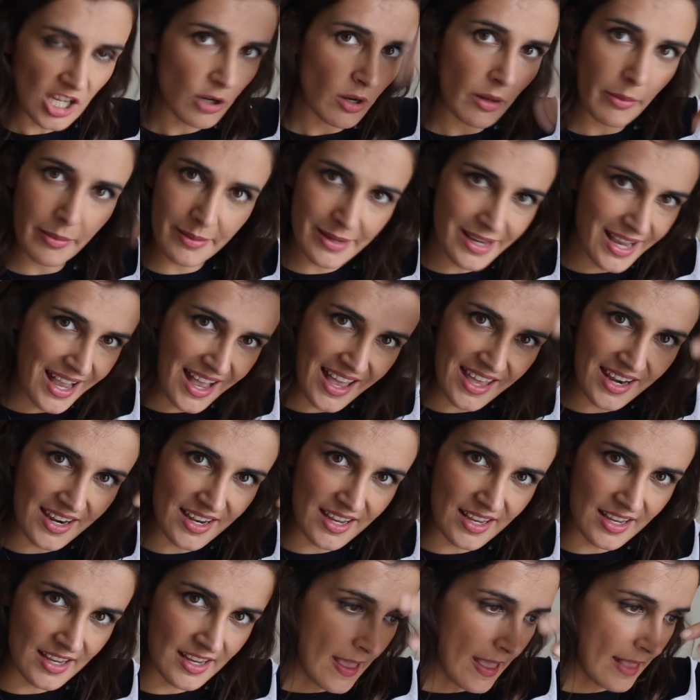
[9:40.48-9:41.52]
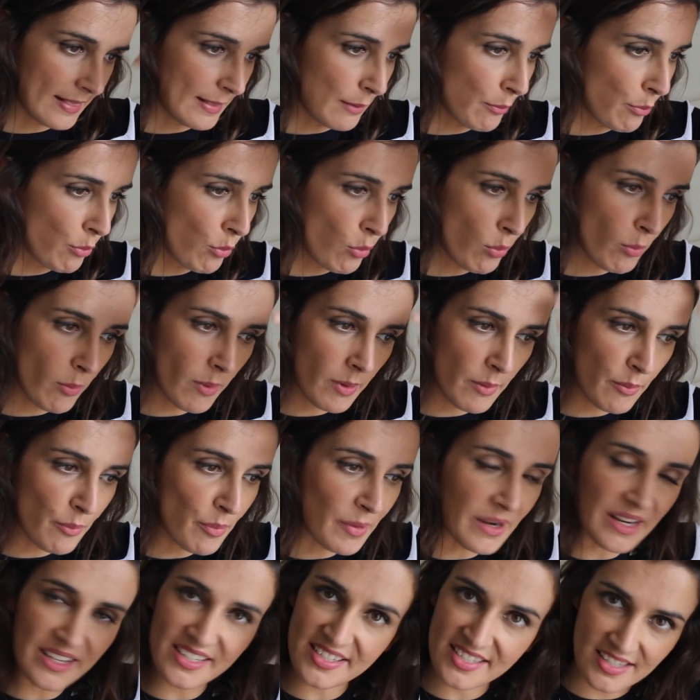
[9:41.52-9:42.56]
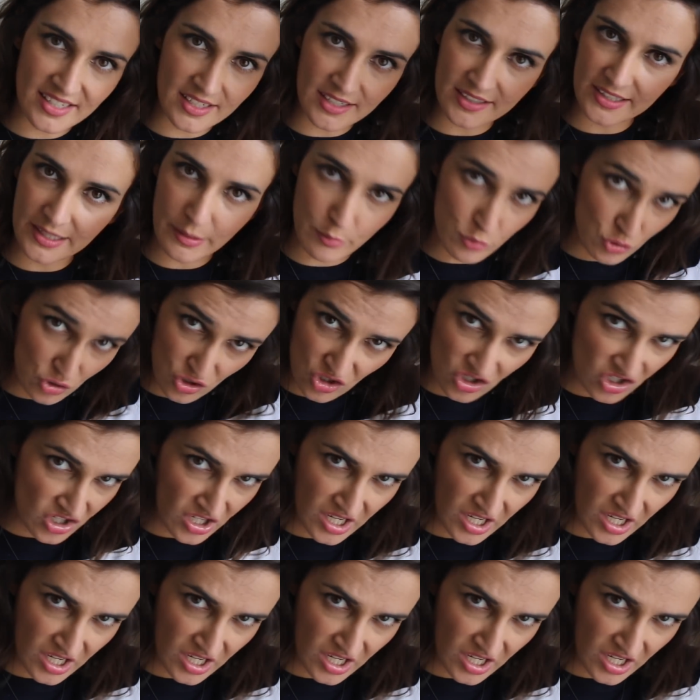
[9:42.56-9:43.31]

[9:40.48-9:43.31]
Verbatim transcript: já não é bem cara. É tipo uma empresa que temos que